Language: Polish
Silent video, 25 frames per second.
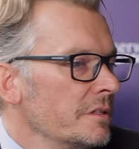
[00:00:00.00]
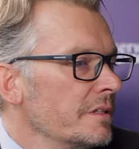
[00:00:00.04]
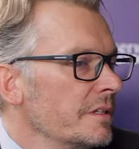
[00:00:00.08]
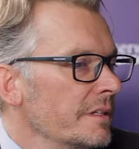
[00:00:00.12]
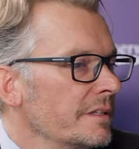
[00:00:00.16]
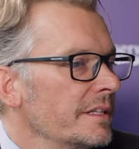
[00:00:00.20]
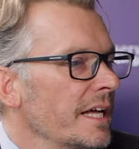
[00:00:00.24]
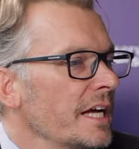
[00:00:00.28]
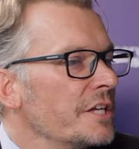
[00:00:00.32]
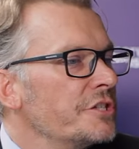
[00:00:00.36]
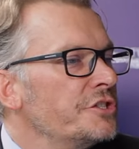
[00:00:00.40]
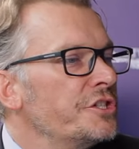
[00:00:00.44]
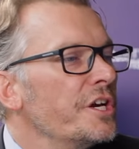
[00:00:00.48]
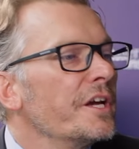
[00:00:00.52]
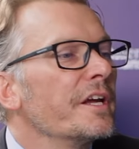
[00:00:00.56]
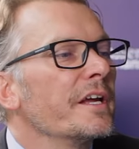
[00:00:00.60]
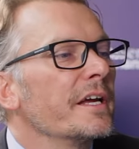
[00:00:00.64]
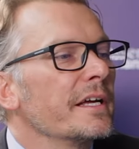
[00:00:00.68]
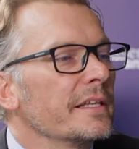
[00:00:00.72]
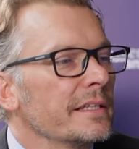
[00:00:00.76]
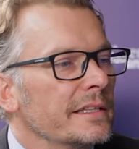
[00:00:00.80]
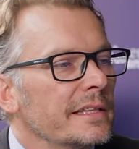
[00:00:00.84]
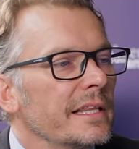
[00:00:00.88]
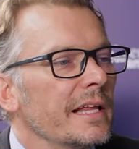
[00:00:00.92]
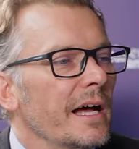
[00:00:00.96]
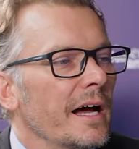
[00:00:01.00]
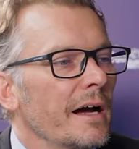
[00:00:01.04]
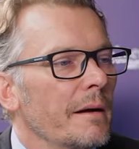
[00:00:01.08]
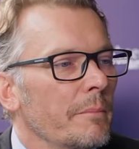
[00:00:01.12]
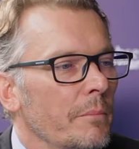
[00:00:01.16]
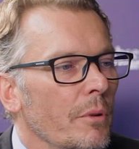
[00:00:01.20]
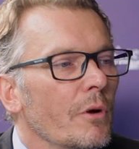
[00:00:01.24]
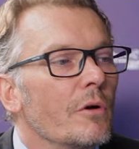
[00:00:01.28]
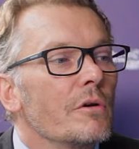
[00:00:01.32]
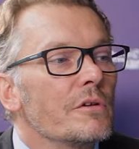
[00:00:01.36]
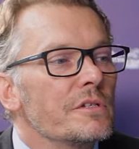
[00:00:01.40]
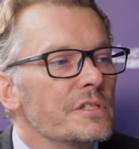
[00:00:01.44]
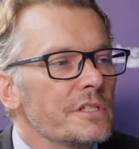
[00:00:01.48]
nadzieje dla
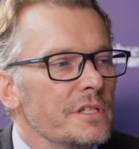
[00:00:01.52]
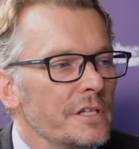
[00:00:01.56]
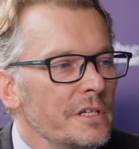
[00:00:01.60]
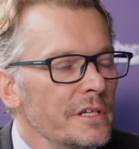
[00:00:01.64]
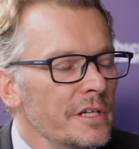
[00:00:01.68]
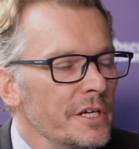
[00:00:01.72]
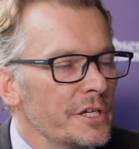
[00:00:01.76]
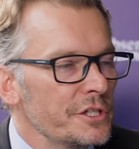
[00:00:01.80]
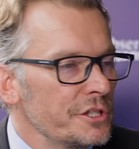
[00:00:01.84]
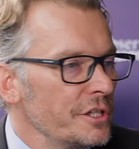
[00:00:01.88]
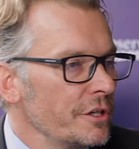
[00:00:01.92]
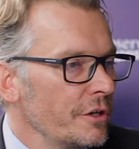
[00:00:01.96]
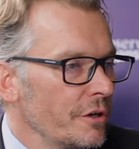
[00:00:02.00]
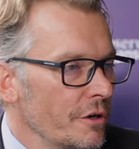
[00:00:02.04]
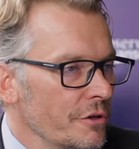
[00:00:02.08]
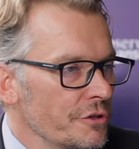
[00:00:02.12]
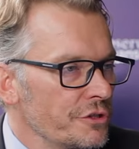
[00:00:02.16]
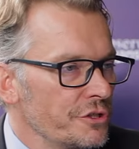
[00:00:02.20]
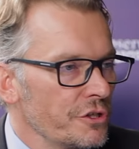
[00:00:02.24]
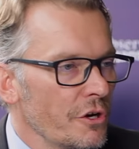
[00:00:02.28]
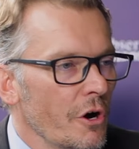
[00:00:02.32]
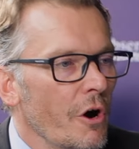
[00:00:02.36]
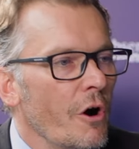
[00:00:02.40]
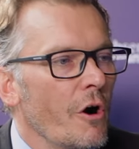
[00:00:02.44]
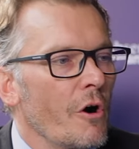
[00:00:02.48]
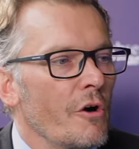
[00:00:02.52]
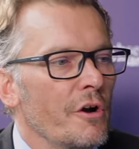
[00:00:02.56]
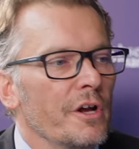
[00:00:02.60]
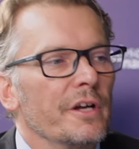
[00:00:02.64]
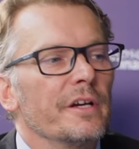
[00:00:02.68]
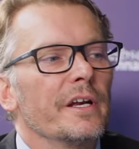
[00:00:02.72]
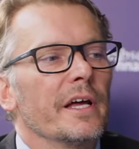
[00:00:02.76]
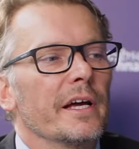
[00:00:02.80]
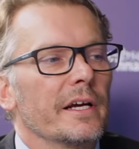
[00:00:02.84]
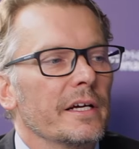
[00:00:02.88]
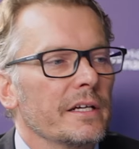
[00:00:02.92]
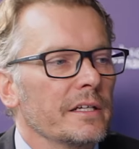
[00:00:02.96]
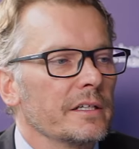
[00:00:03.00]
Polski, jeśli chodzi o
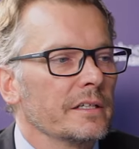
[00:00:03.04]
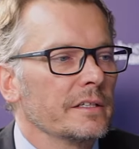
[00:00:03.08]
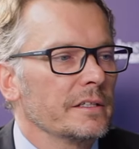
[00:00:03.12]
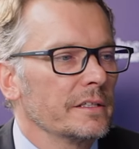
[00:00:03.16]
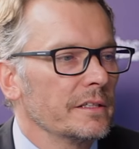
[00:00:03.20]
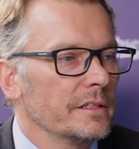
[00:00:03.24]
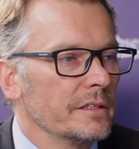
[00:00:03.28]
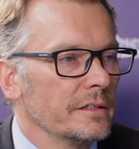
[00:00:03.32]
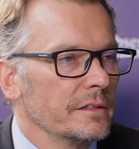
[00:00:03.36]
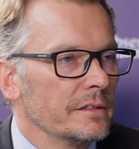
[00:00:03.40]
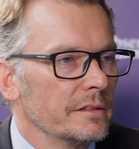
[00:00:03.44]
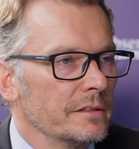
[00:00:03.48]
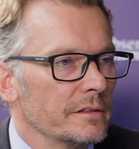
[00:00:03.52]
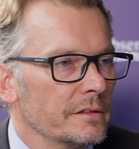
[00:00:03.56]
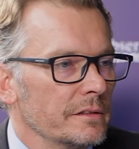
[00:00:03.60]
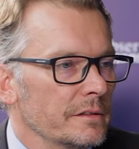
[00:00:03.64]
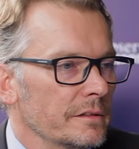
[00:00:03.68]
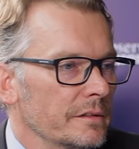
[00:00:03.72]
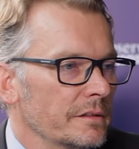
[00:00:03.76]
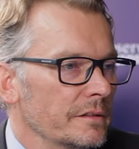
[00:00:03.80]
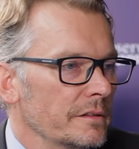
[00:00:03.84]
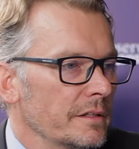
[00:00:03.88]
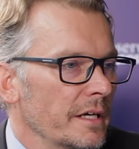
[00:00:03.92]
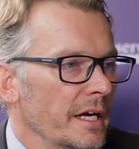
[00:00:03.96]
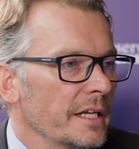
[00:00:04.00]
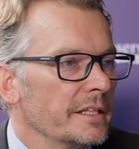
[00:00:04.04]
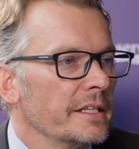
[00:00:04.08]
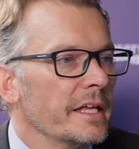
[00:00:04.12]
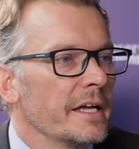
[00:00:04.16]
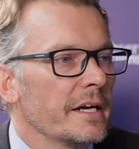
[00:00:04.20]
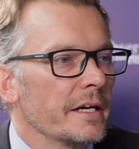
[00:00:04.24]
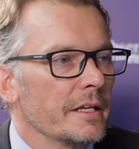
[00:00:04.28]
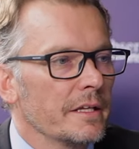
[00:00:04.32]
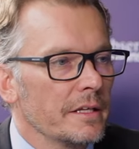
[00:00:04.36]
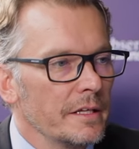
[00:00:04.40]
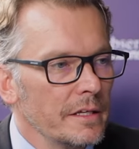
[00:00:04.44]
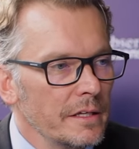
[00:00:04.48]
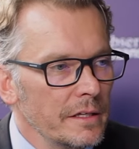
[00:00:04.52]
rynek e,
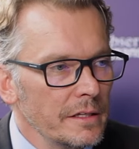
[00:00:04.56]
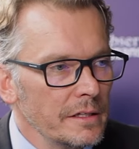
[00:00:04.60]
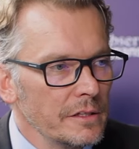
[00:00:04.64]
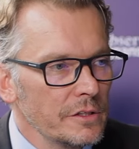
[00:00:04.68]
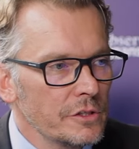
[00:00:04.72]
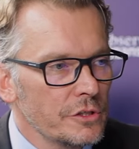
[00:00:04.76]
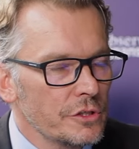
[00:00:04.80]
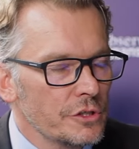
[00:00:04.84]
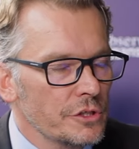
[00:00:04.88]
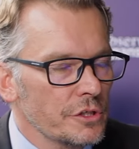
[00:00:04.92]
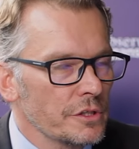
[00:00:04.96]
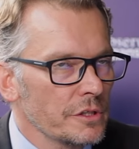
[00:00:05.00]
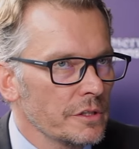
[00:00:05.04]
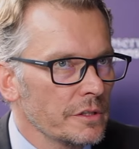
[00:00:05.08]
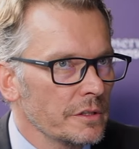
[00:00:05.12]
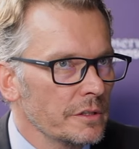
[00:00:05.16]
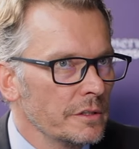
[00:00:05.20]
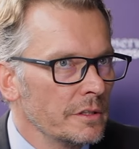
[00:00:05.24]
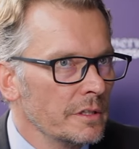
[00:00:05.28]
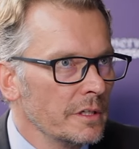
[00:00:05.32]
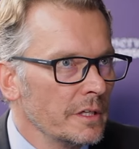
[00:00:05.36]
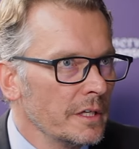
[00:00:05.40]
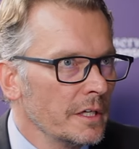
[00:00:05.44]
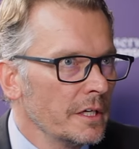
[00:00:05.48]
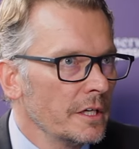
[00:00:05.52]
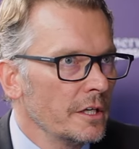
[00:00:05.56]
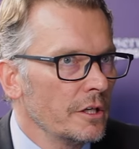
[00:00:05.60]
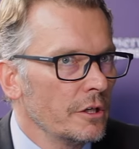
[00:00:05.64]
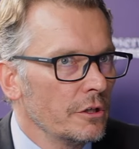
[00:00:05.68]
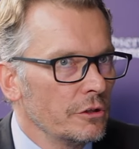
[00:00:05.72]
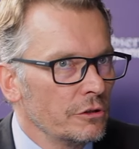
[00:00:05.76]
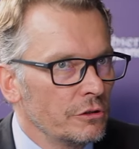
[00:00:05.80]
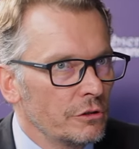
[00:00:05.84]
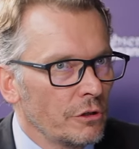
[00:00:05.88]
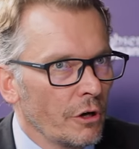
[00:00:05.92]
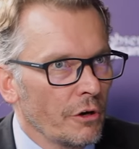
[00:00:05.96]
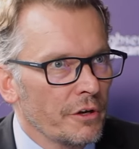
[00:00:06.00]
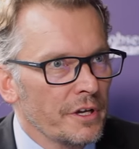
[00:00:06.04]
energii? Czy
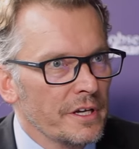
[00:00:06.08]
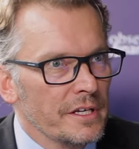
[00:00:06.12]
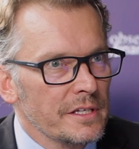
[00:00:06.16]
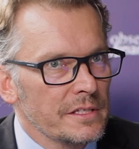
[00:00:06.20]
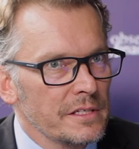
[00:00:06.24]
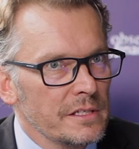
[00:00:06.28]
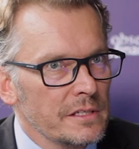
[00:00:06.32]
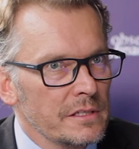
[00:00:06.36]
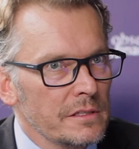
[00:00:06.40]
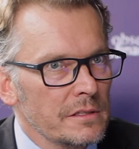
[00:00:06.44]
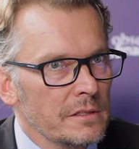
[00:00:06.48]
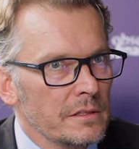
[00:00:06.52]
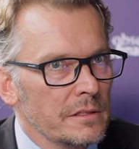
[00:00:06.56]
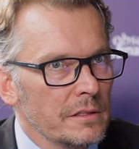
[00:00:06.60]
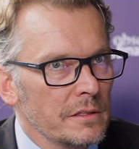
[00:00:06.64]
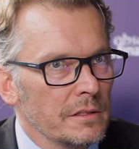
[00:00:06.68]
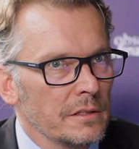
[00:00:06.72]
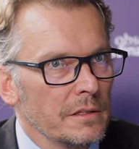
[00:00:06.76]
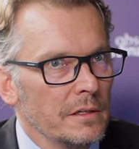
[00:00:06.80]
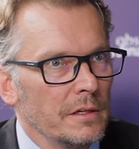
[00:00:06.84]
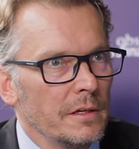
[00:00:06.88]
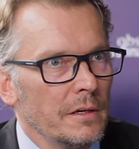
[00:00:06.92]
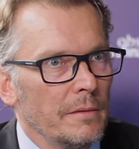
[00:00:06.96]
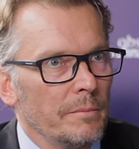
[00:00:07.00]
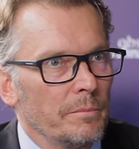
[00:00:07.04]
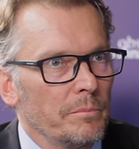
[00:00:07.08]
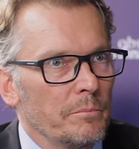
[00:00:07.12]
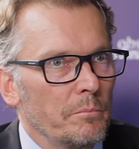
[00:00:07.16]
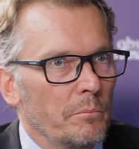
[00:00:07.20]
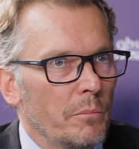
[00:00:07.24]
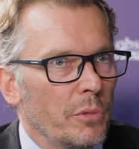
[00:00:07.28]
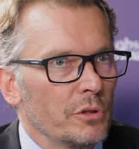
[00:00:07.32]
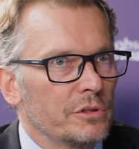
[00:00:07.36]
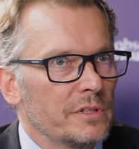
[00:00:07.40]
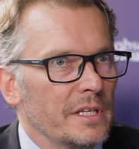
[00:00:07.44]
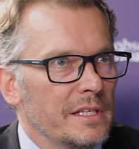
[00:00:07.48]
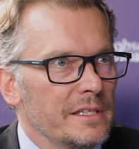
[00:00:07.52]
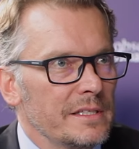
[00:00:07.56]
to jest
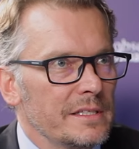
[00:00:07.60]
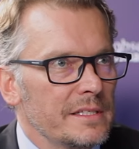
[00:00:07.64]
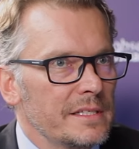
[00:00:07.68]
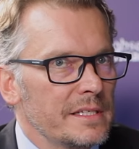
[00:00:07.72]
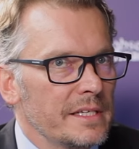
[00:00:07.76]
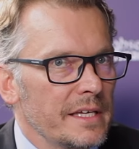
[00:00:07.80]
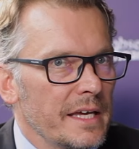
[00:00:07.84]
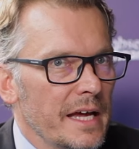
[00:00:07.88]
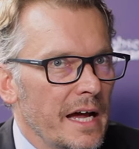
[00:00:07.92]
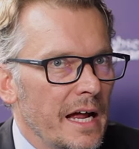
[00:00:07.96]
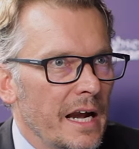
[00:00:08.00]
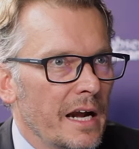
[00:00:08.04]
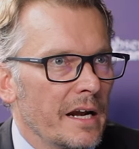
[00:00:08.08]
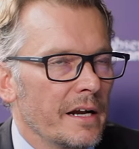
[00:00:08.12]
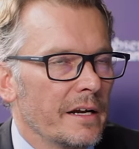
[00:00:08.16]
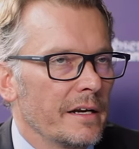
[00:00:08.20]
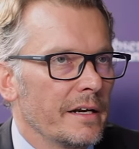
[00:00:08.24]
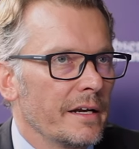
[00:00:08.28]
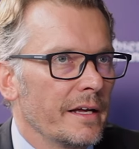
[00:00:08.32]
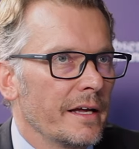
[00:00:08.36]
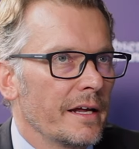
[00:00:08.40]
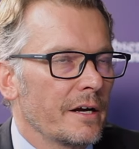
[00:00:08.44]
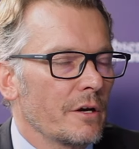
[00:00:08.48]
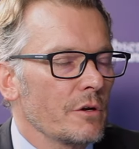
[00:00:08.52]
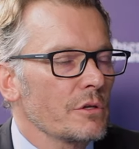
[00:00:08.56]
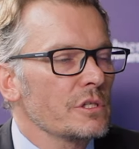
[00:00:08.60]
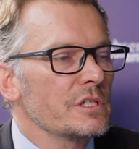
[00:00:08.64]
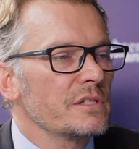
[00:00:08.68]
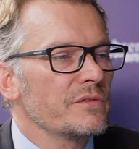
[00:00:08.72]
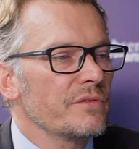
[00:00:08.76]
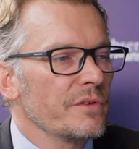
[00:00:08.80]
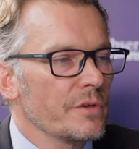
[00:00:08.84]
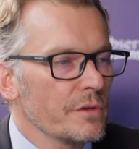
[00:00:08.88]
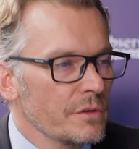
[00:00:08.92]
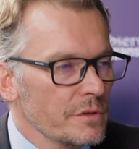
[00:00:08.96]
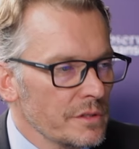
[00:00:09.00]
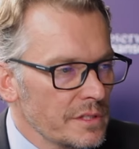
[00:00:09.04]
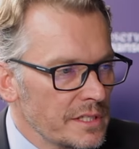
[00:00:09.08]
potencjalne
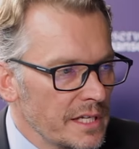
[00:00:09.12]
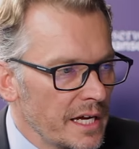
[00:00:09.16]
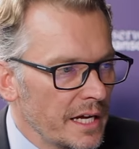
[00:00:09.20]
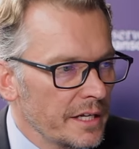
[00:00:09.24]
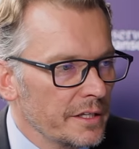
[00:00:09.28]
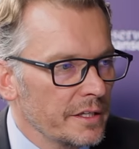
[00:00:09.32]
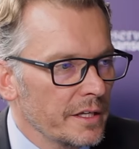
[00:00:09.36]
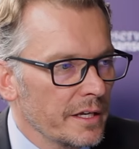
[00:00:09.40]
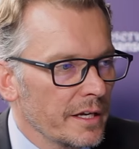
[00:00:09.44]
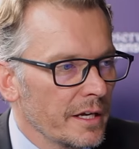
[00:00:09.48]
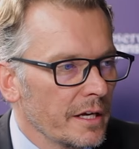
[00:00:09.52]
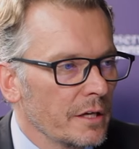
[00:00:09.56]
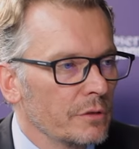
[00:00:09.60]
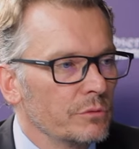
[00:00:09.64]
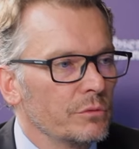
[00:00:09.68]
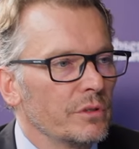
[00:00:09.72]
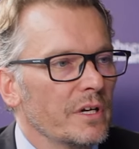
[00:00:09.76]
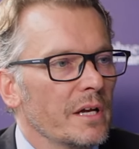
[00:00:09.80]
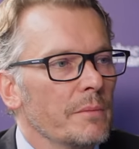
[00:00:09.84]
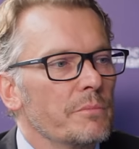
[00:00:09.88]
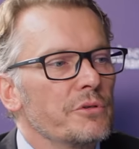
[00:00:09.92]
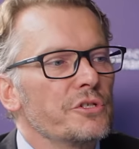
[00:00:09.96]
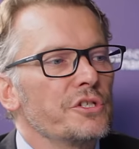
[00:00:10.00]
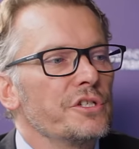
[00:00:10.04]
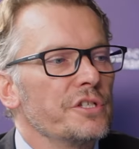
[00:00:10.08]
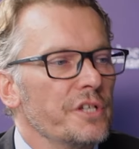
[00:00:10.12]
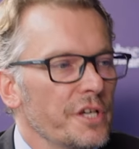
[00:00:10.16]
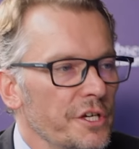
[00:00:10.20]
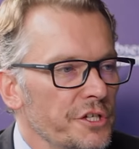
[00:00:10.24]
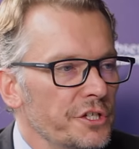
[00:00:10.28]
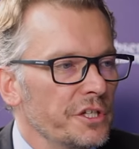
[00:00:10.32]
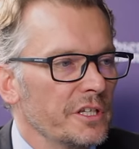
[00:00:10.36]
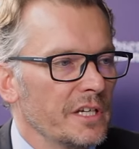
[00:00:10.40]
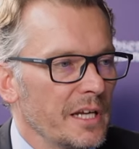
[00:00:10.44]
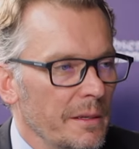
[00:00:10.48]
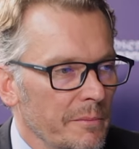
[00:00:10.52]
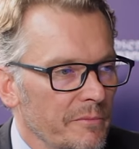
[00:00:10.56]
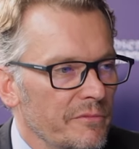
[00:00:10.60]
rozwiązanie, które
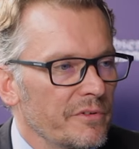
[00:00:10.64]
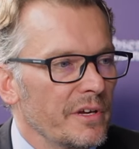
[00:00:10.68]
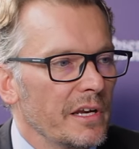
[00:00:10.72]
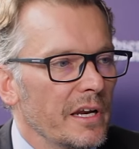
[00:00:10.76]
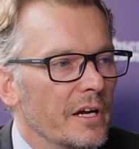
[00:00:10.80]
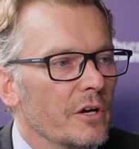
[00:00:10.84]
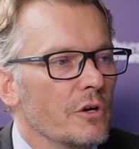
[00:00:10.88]
przyniesie nam wiele